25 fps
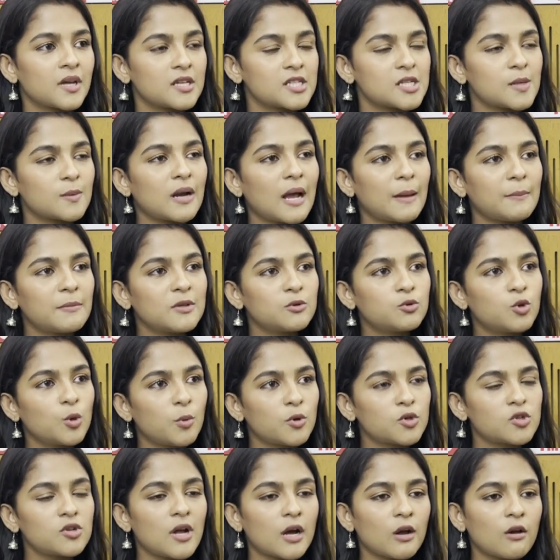যেমন আমি দুই
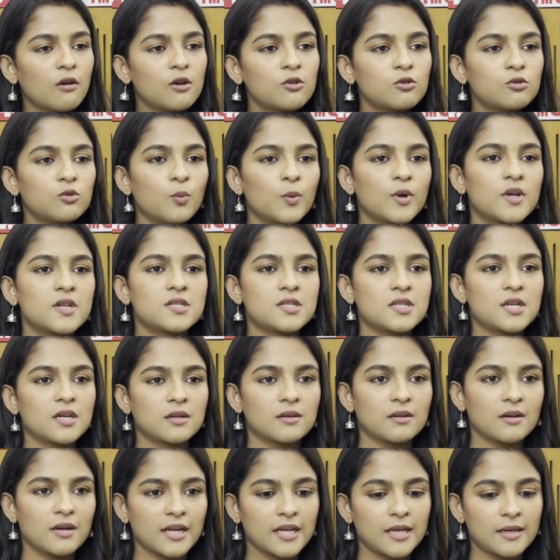বছর আগে কিন্তু ওয়েস্টার্ন
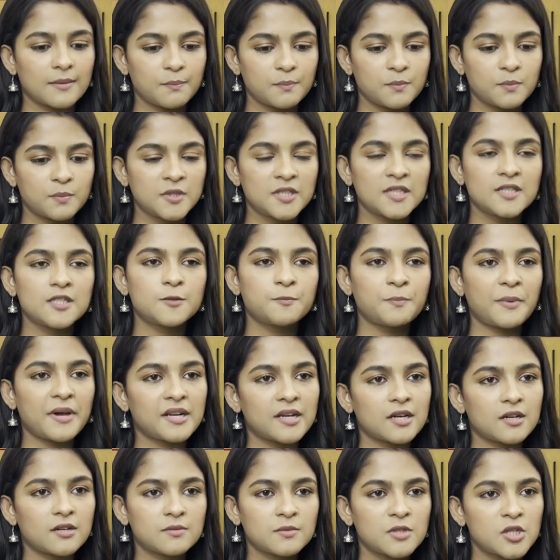লাইক জিন্স
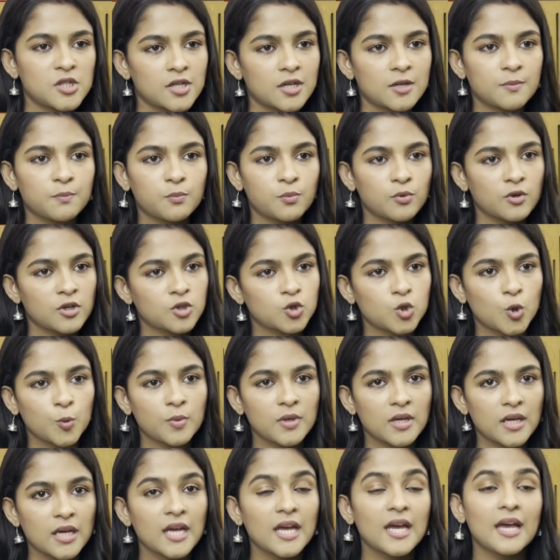প্যান্ট অ্যান্ড টি শার্ট পরে
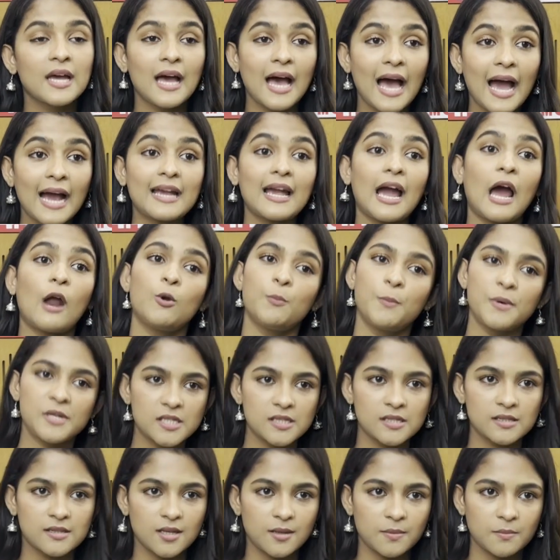ছবি আগে আরও
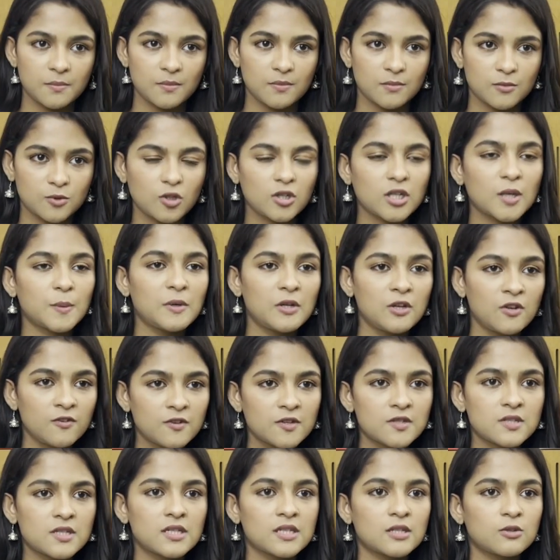বেশি দিতাম যখন আমি
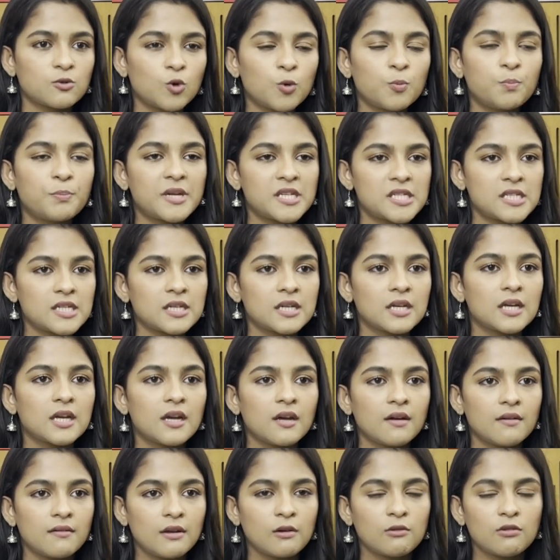ইউনিভার্সিটিতে খুব বেশি
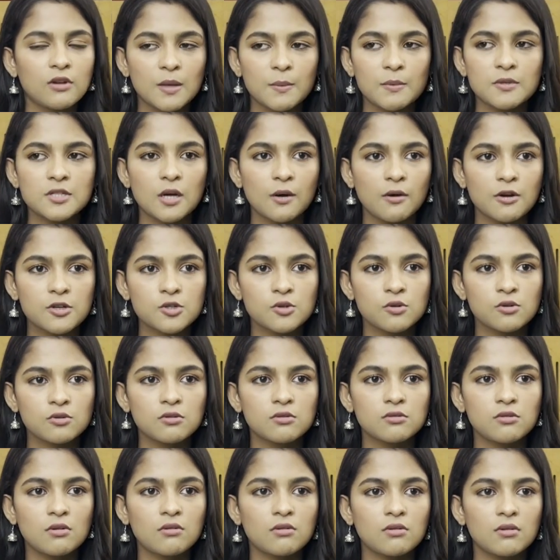রেগুলার আমার যাওয়া আসা
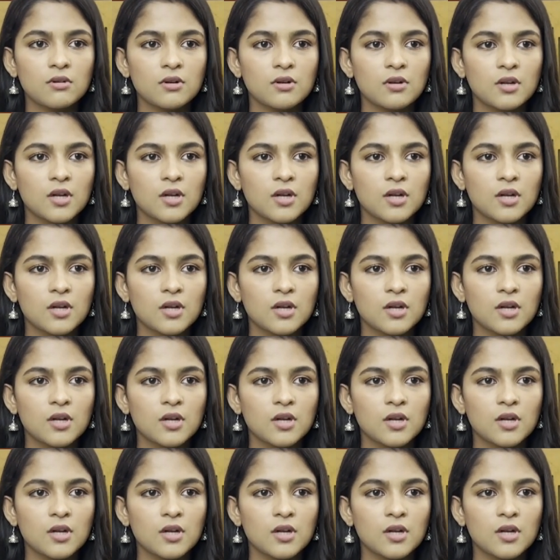হতো তখন